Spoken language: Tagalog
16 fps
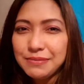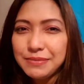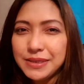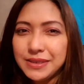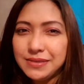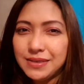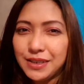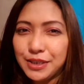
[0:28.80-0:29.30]
I
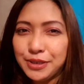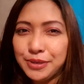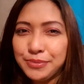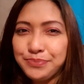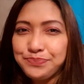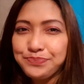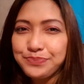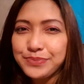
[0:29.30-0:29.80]
mean,
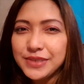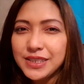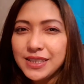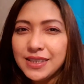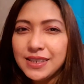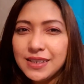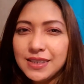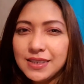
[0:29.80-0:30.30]
um,
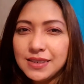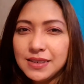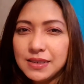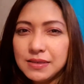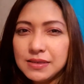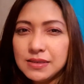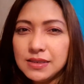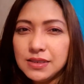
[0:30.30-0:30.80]

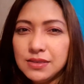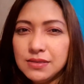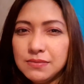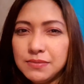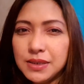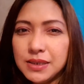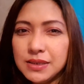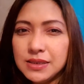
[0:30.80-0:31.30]

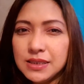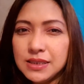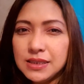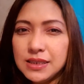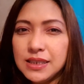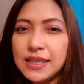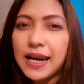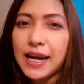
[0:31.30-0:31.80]
yung bang
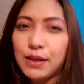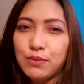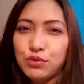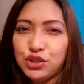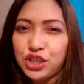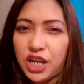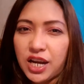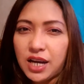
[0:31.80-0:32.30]
hihilahin
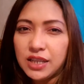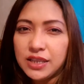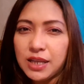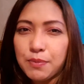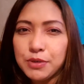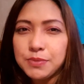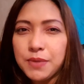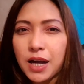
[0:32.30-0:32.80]
mo siya
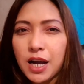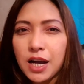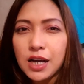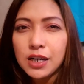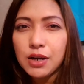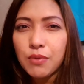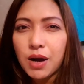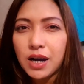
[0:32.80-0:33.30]
tapos
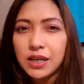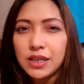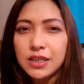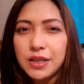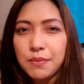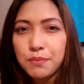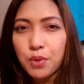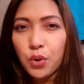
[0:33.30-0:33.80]
makakagawa ka na
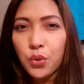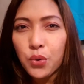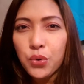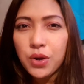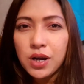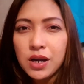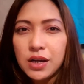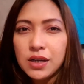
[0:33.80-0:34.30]
ng
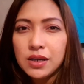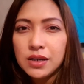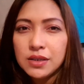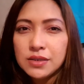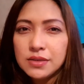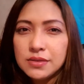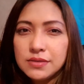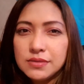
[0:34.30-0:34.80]
bow.
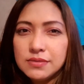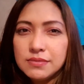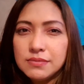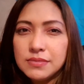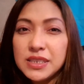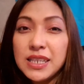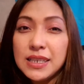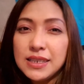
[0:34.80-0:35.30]

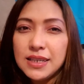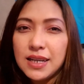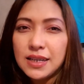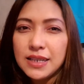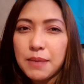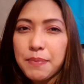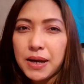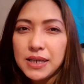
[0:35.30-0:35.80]
Madali
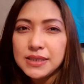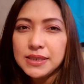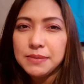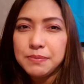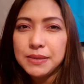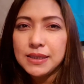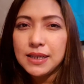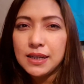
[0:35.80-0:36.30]
lang,
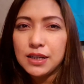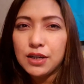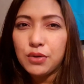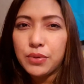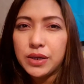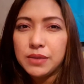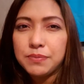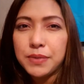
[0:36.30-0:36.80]
napakasimple lang
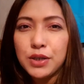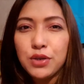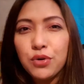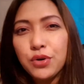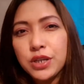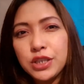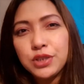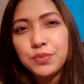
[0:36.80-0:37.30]
gawin.
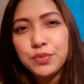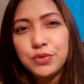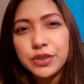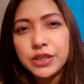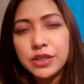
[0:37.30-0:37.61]
Panoorin niyo po